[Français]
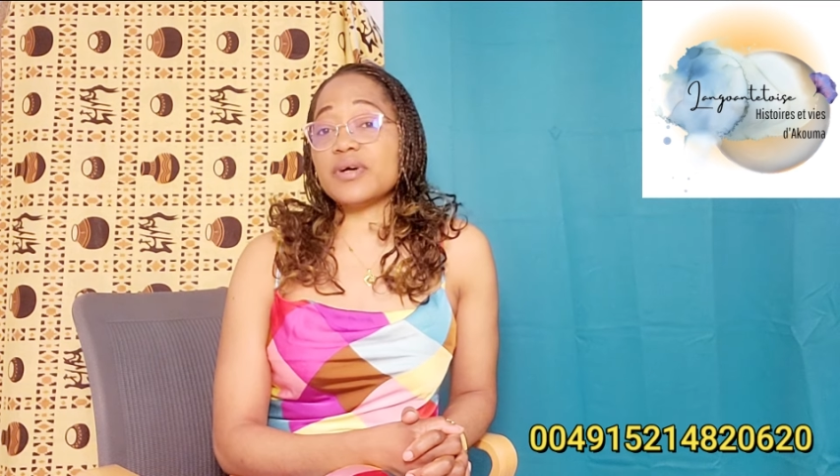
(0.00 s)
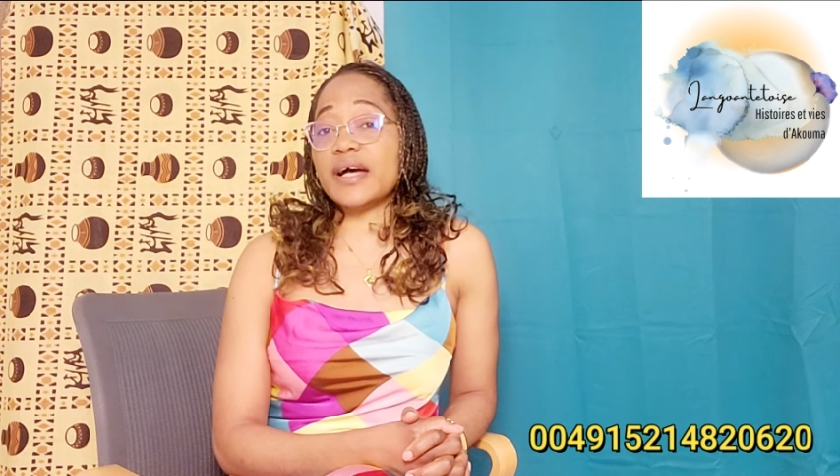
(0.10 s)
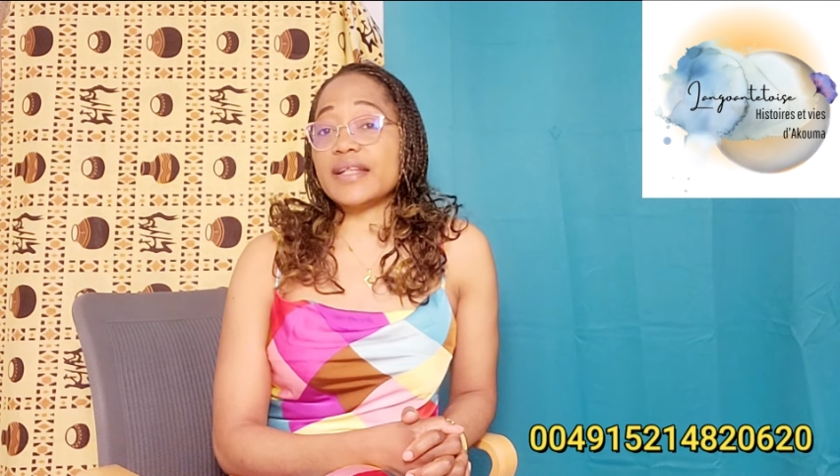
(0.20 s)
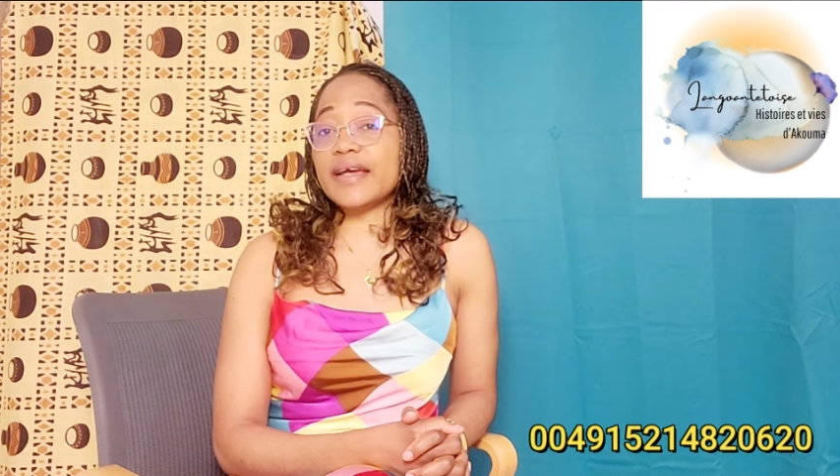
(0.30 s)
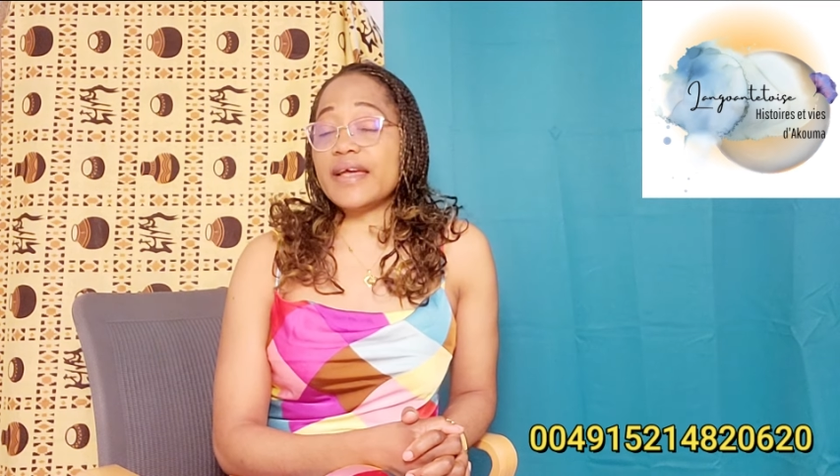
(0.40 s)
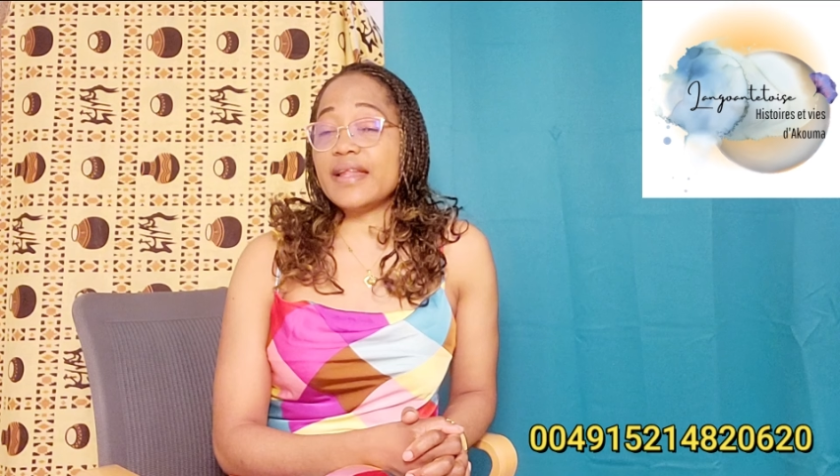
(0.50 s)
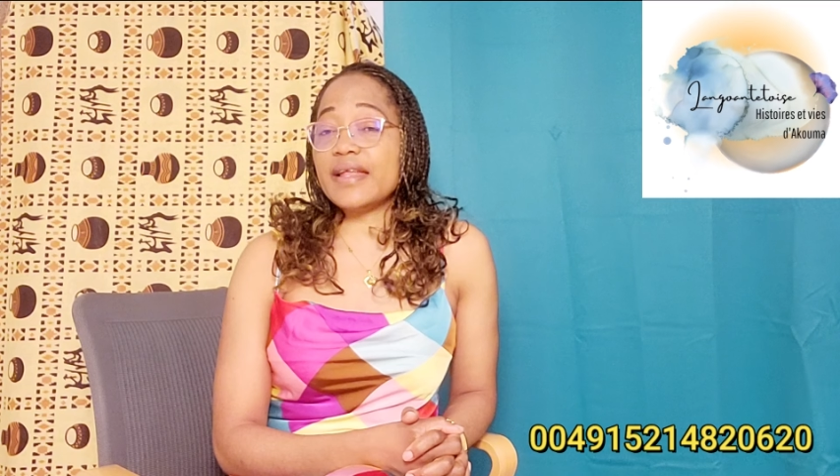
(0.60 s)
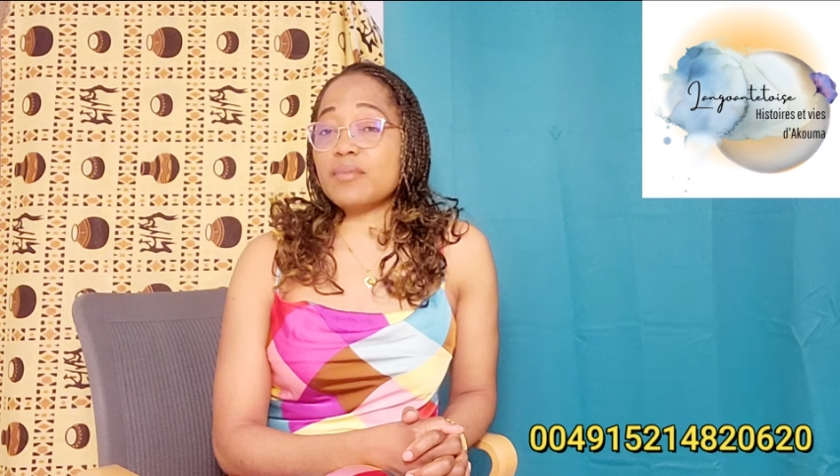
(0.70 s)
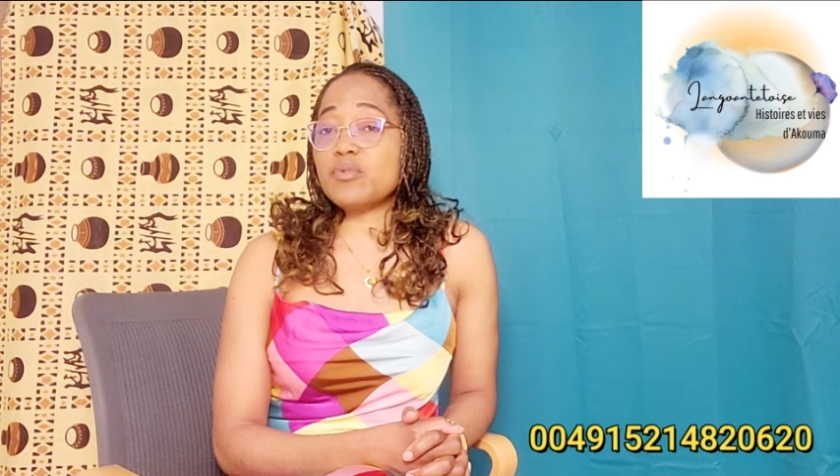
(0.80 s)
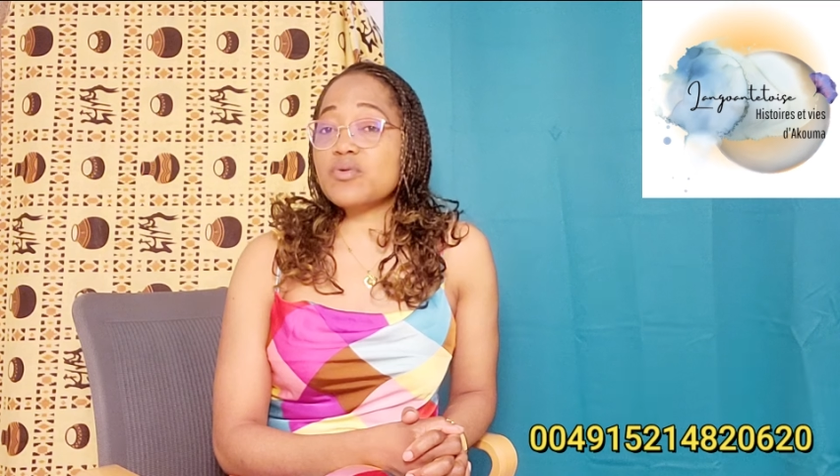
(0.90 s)
Anaëlle, elle
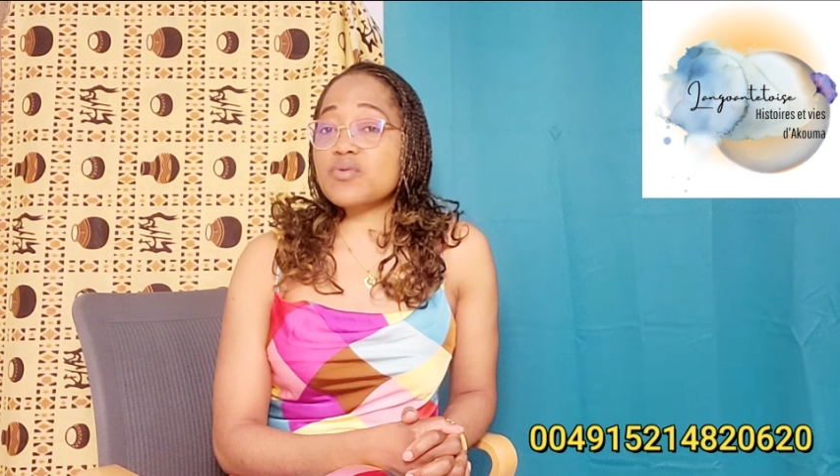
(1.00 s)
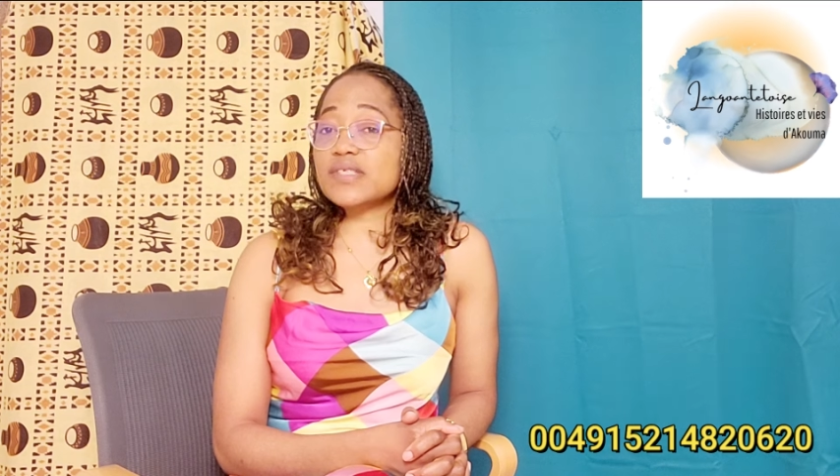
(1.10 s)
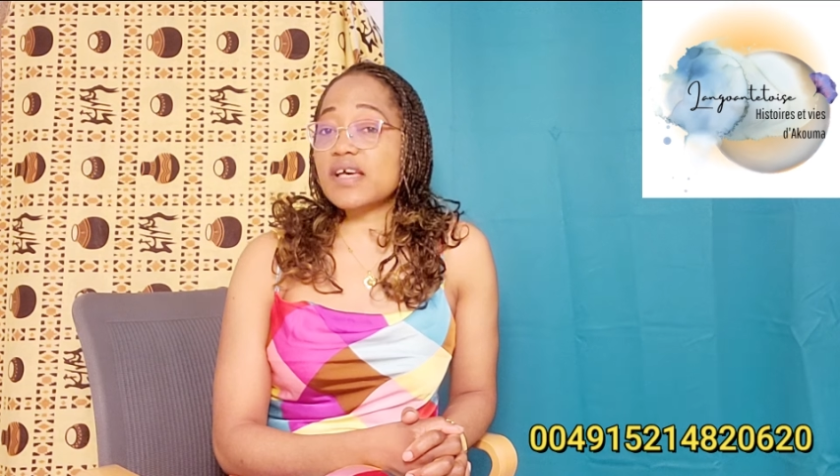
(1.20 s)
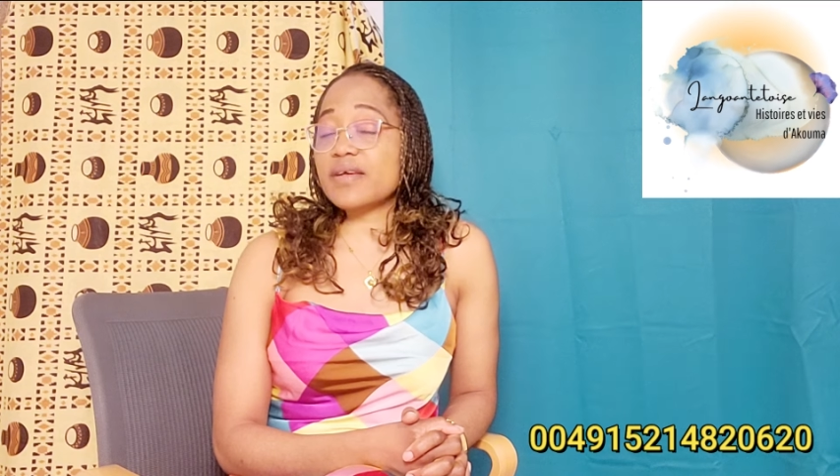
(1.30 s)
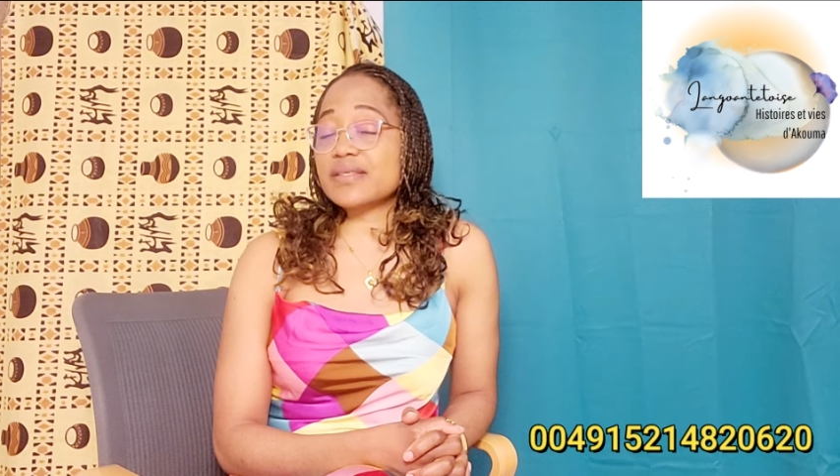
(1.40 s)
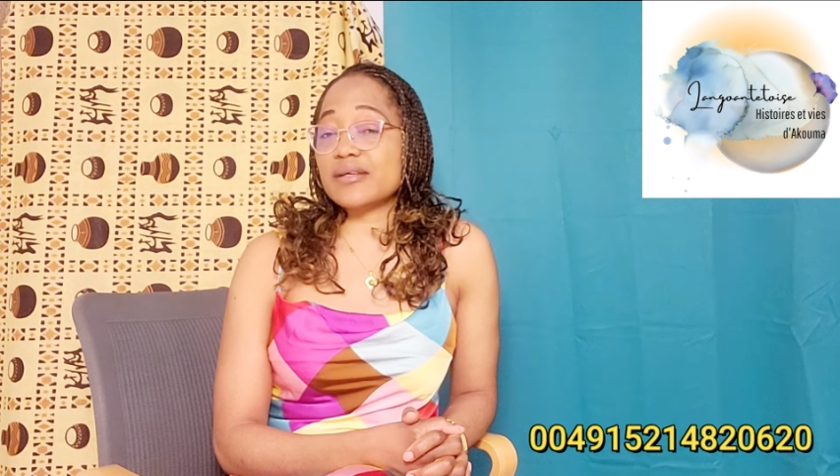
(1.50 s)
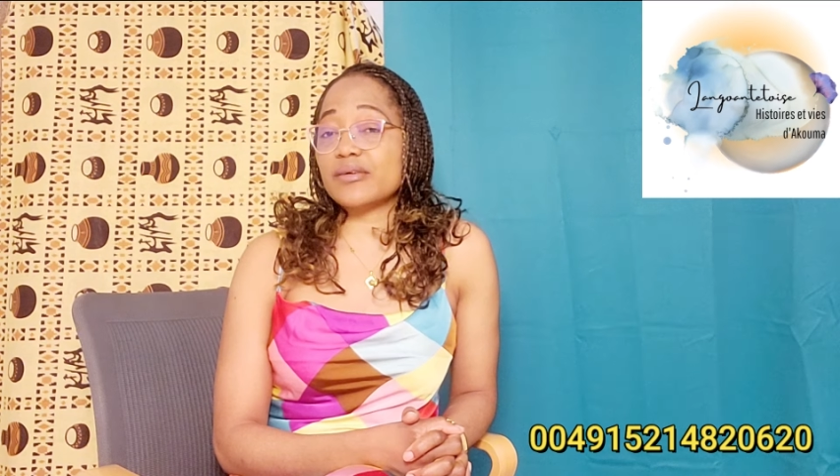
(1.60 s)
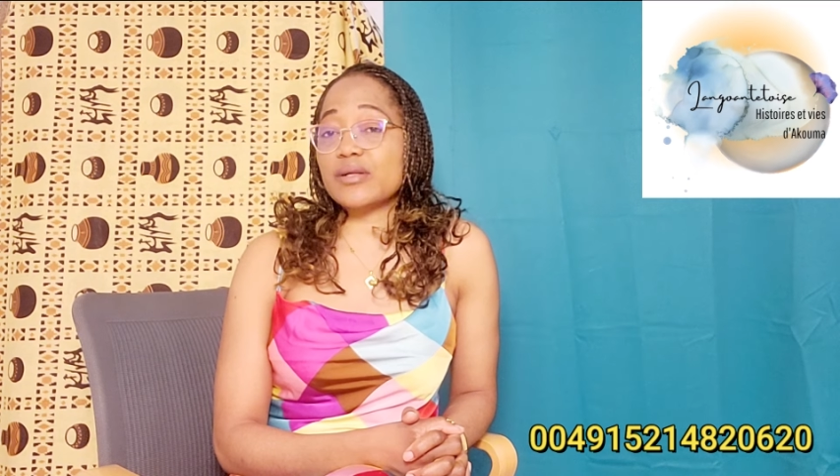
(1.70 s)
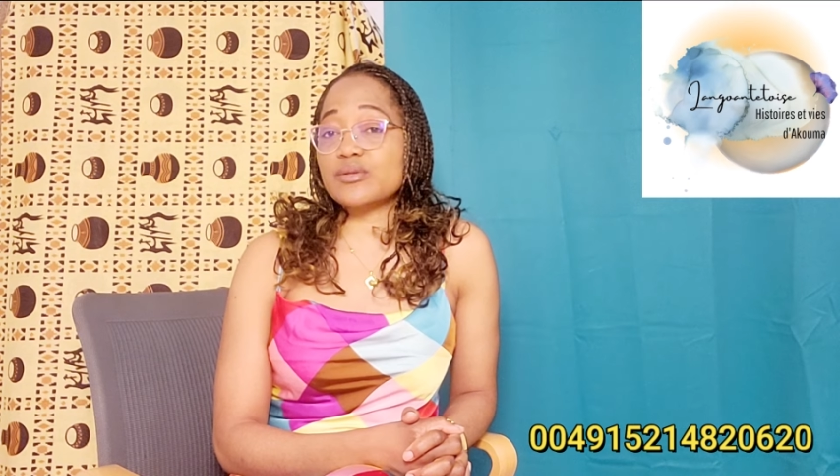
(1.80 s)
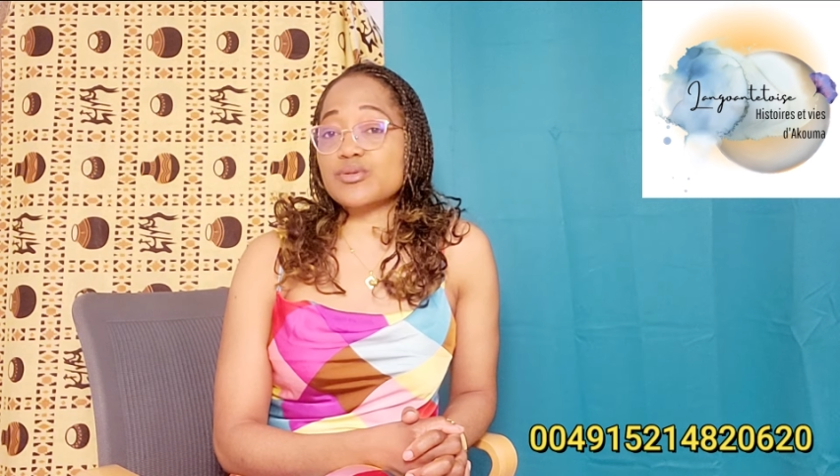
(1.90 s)
a beaucoup causé avec sa
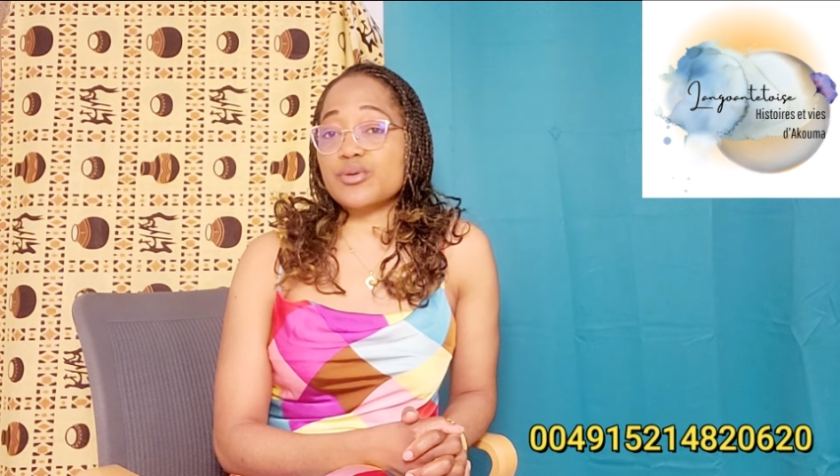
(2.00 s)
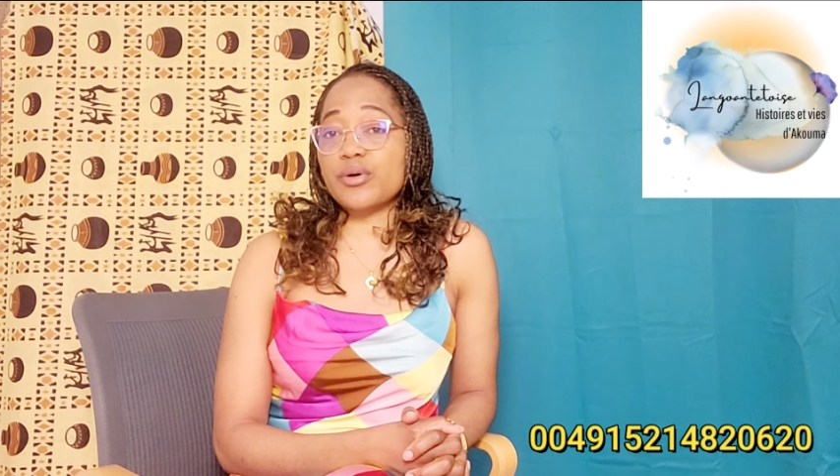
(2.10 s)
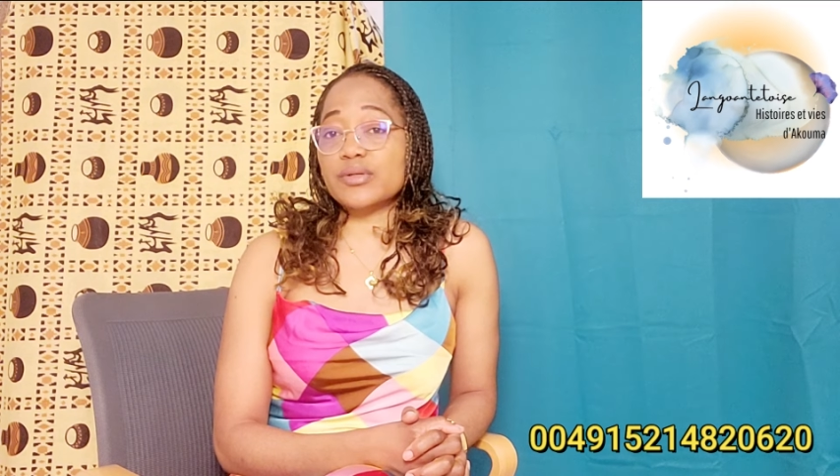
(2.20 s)
grande sœur.